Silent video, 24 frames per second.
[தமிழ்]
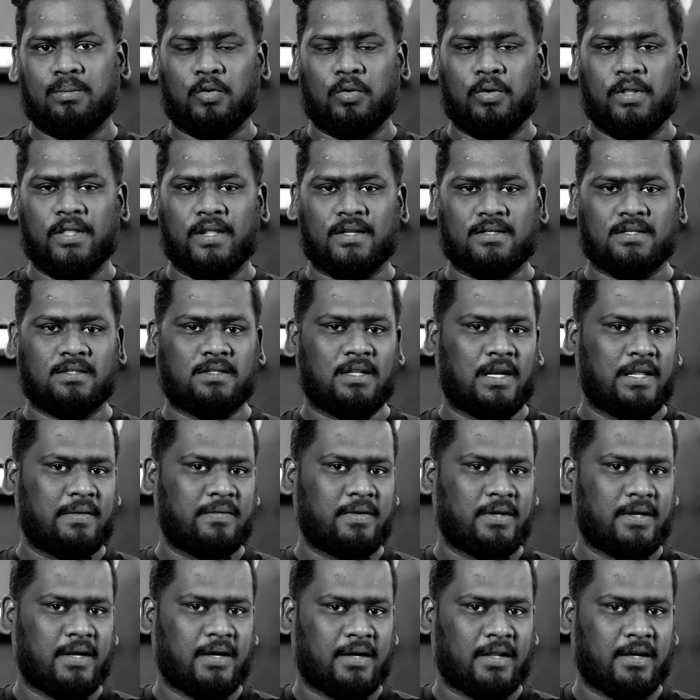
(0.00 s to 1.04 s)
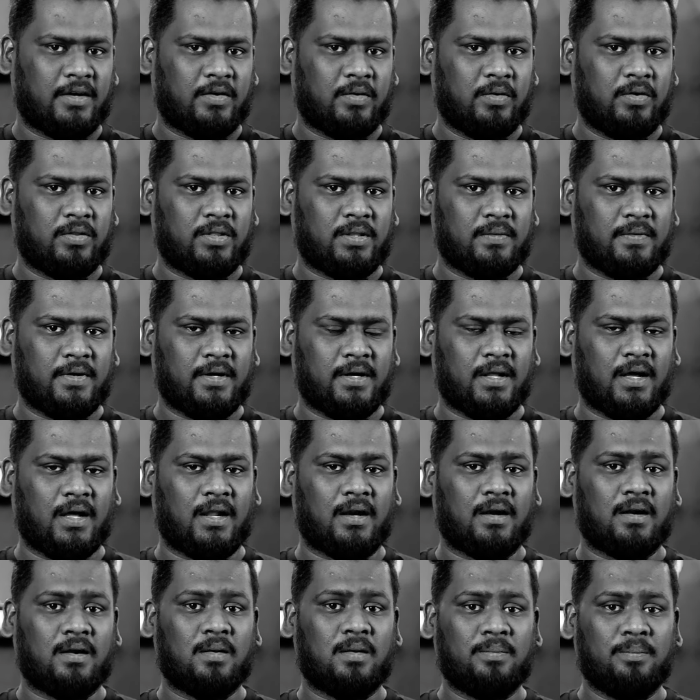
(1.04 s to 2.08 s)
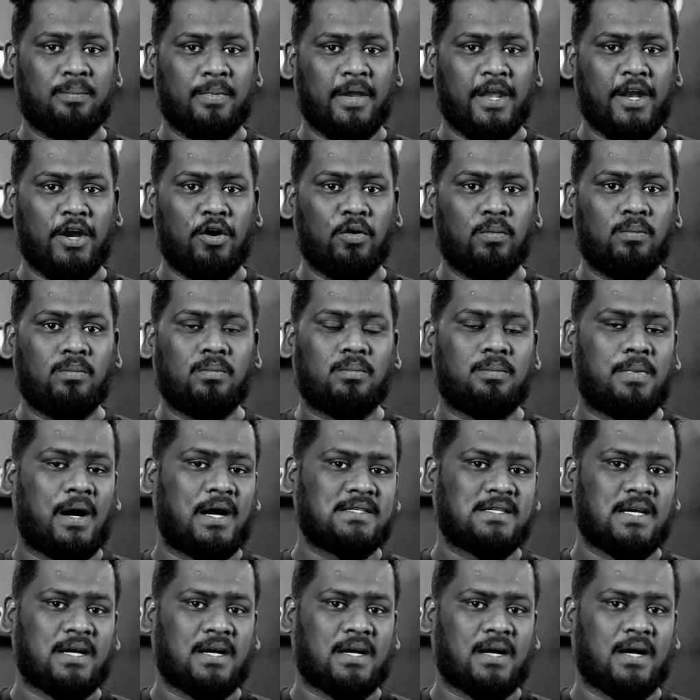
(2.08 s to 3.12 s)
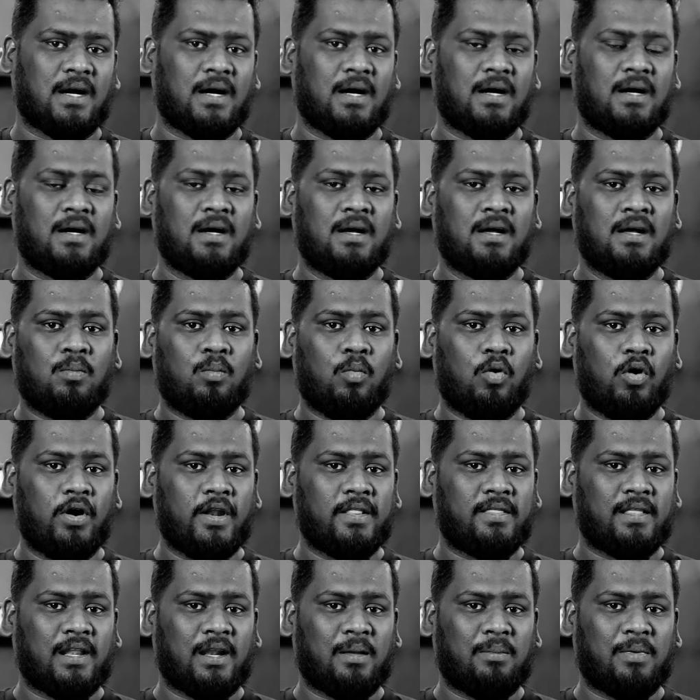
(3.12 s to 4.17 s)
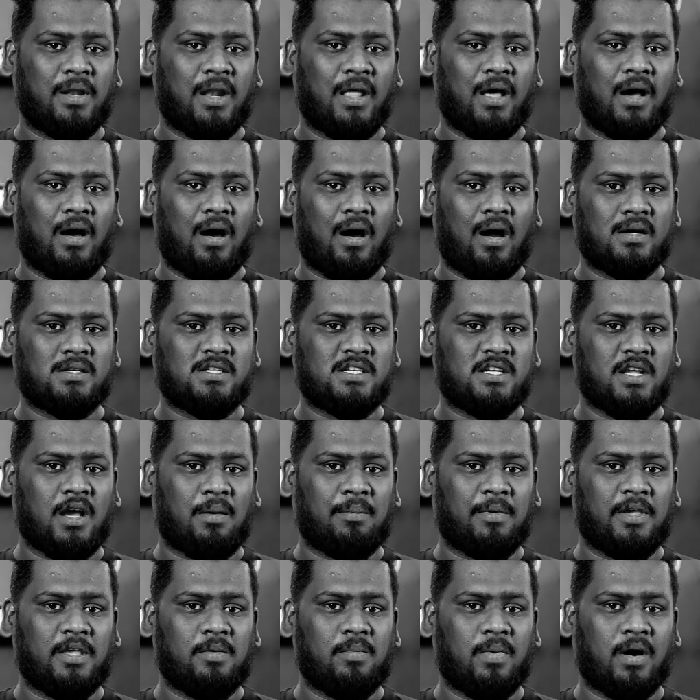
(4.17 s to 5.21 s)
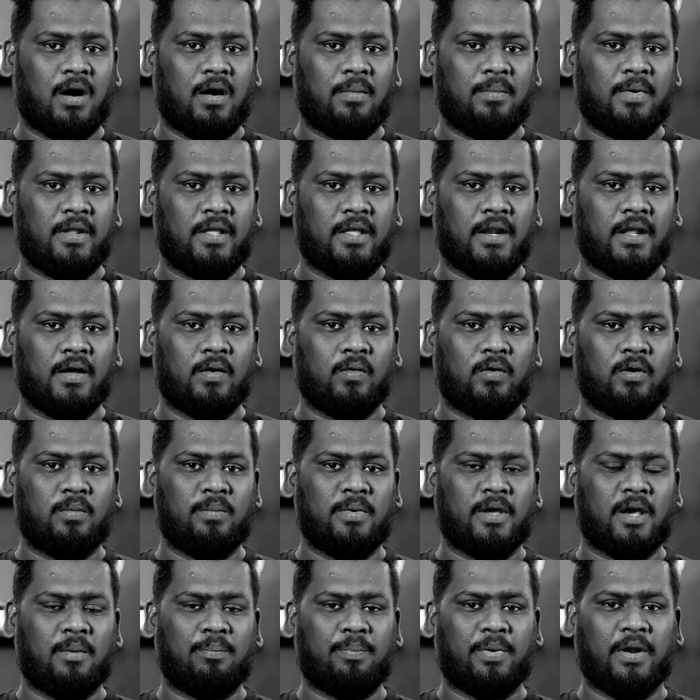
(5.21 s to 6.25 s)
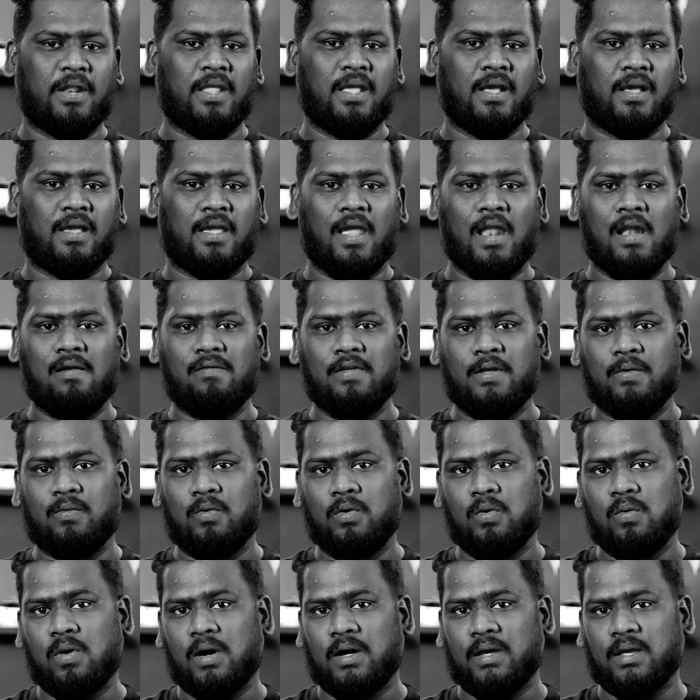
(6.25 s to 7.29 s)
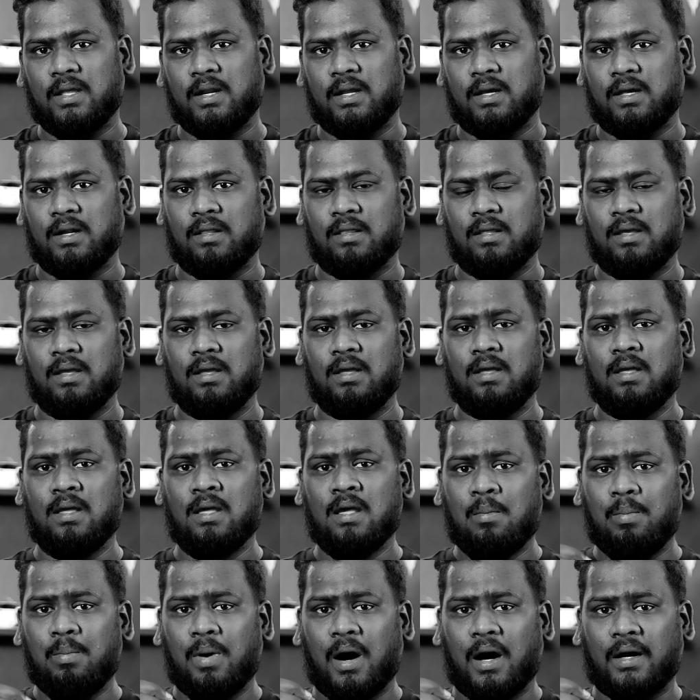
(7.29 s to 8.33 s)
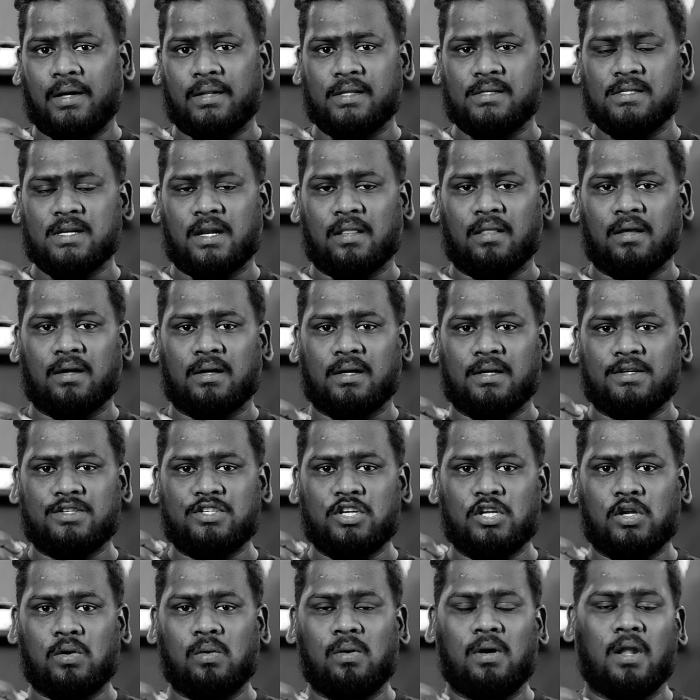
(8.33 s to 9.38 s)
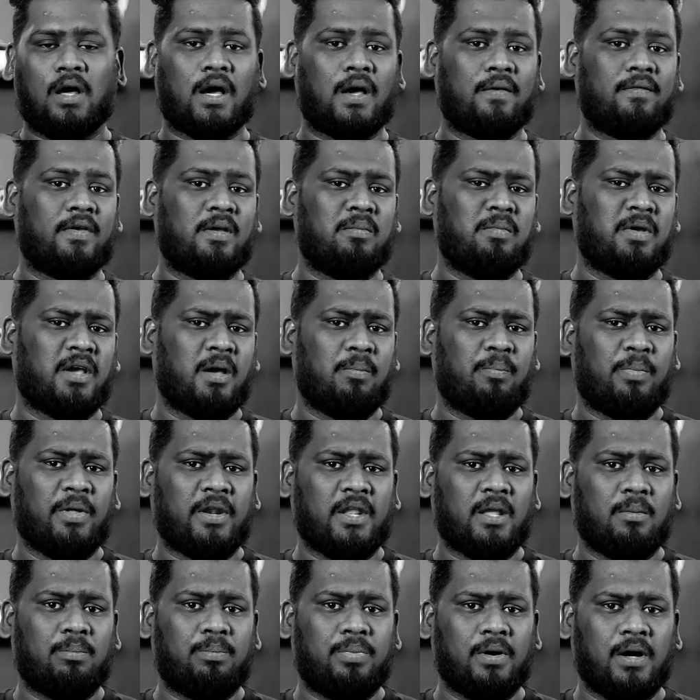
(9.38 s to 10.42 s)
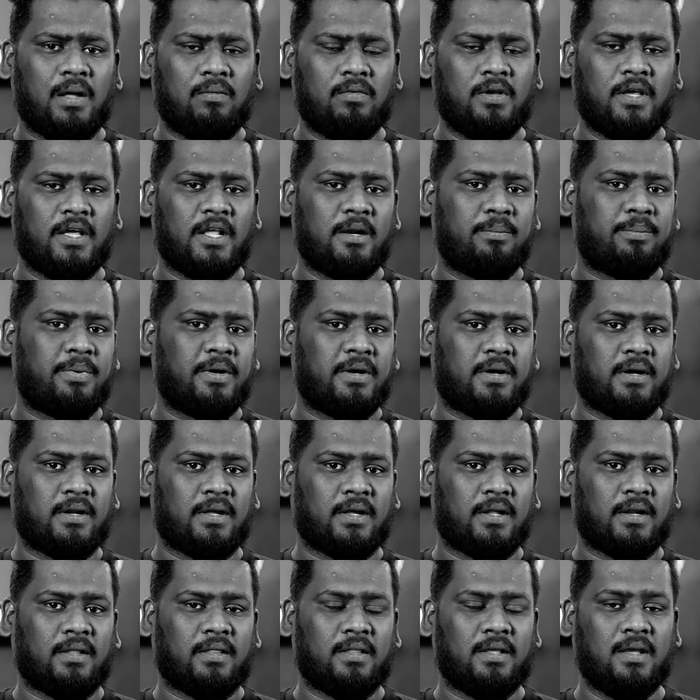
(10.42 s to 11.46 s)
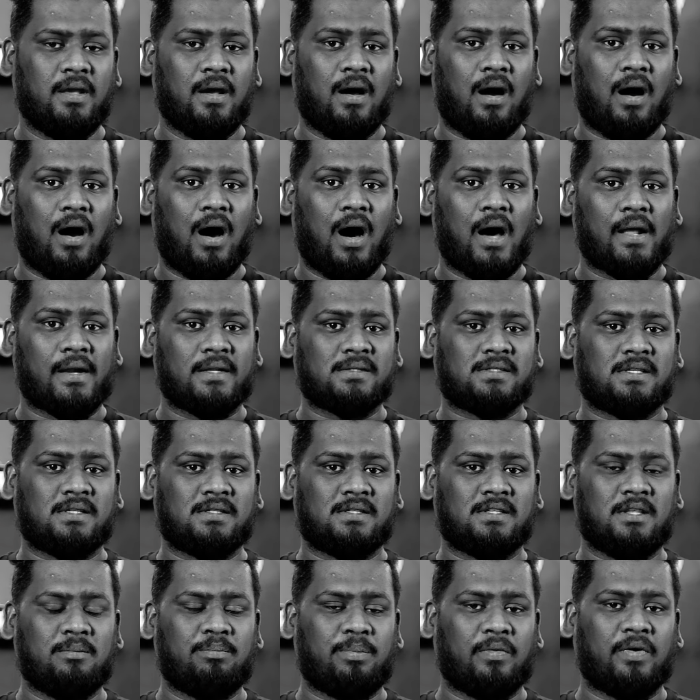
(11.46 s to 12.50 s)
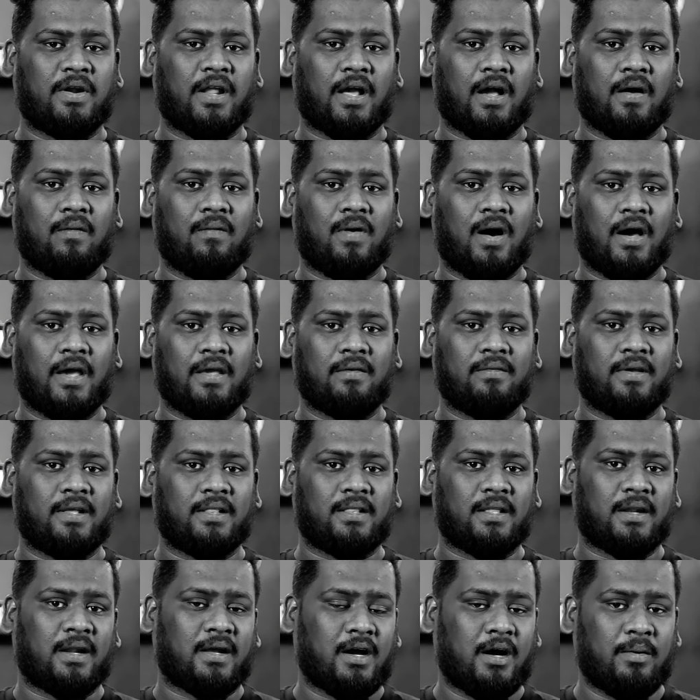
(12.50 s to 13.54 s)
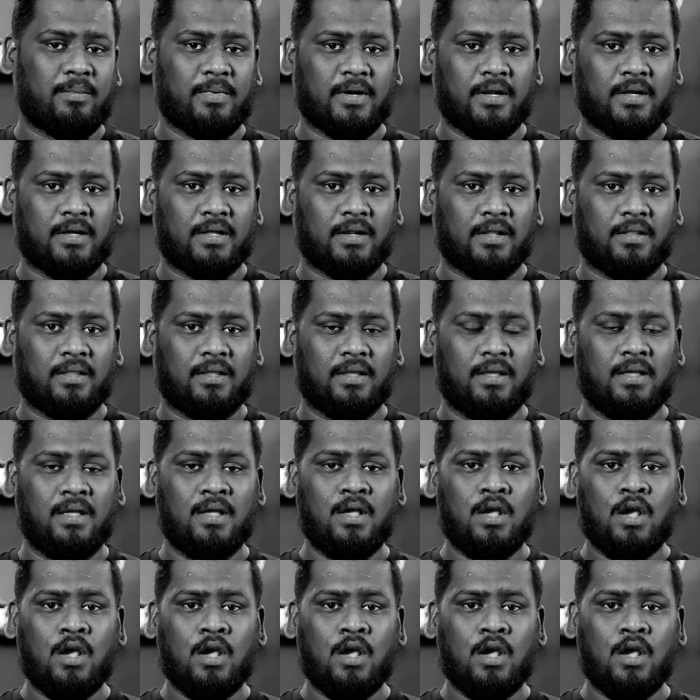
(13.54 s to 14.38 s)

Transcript: குடியரசுத் தலைவர்கிட்ட கொடுத்து விட்டார் மீண்டும் பாஜக மோடி தலைமையில் ஆட்சி அமையுமா அப்படிங்கிற ஒரு மிகப்பெரிய கேள்வி உருவாகி இருக்கிறது பாரதிய ஜனதா கட்சிக்குள்ளாகவே மிகப்பெரிய பிளவு ஏற்பட்டிருக்கிறது ஆர்எஸ்எஸ் இப்போ வரைக்கும் வாயவே திறக்காமல் இருக்கிறது